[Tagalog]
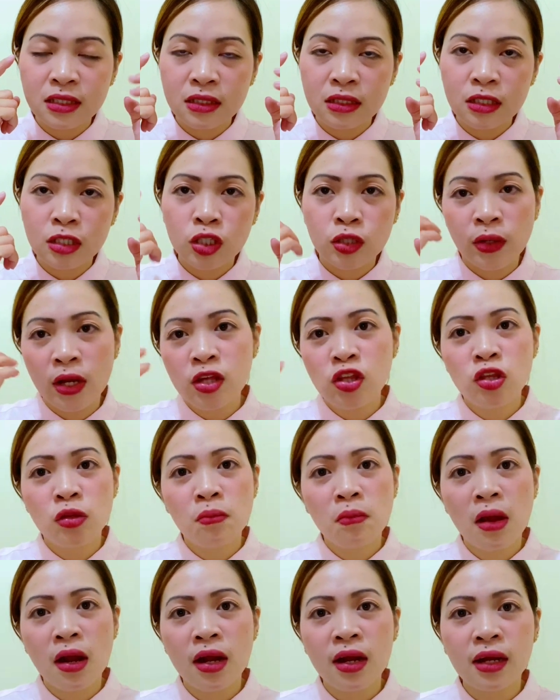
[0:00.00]
stretch
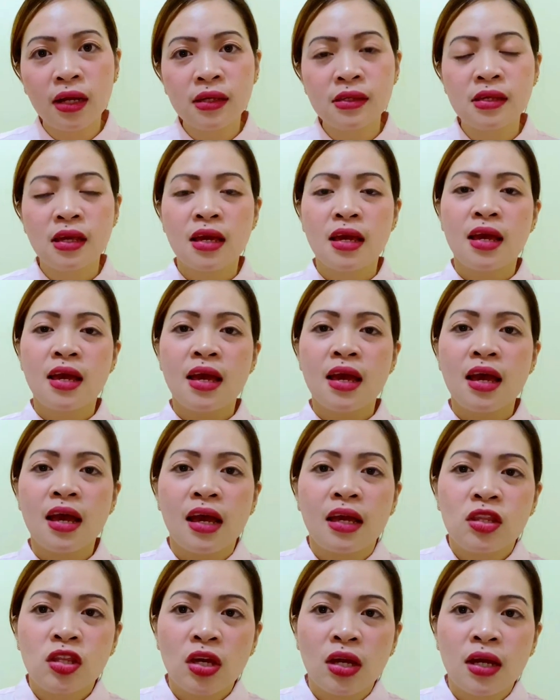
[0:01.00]
marks,
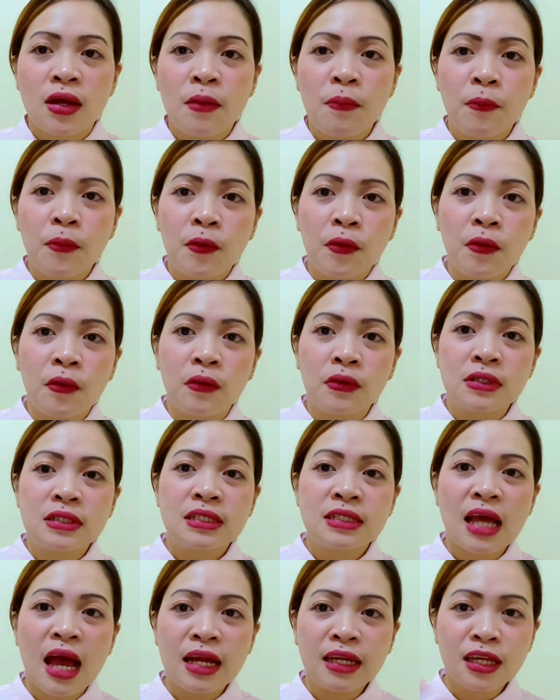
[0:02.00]
at saka po
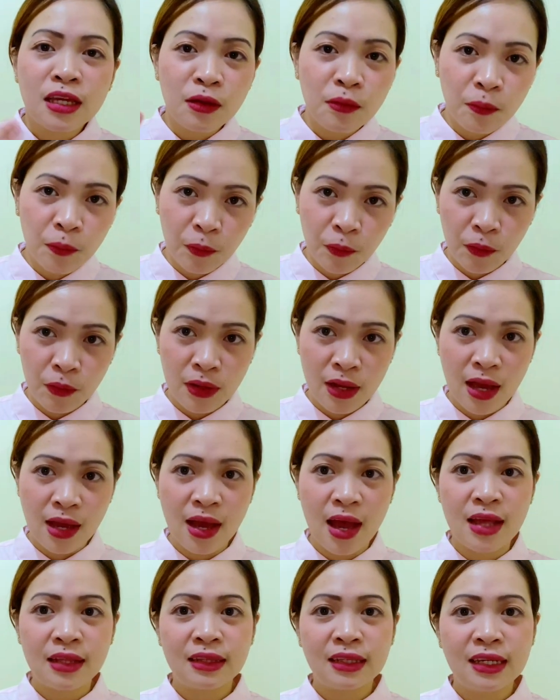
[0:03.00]
saging po ng
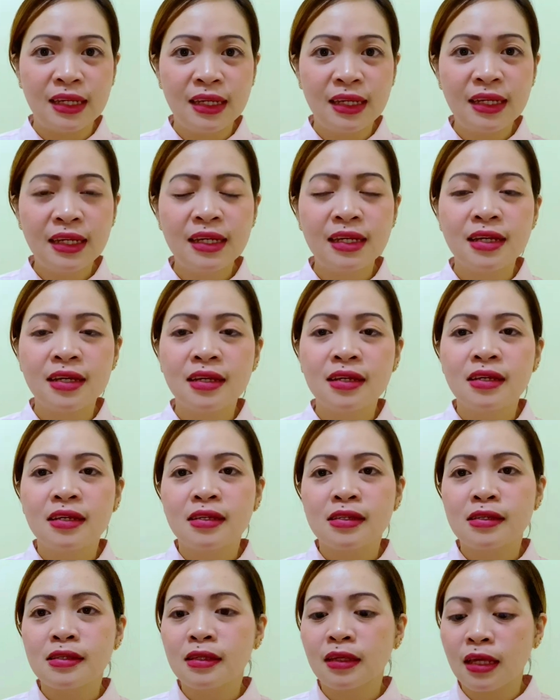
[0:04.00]
ating
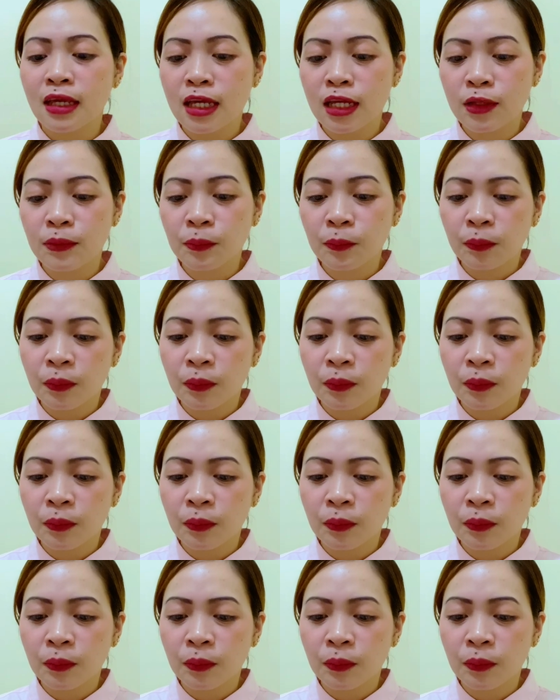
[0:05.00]
skin.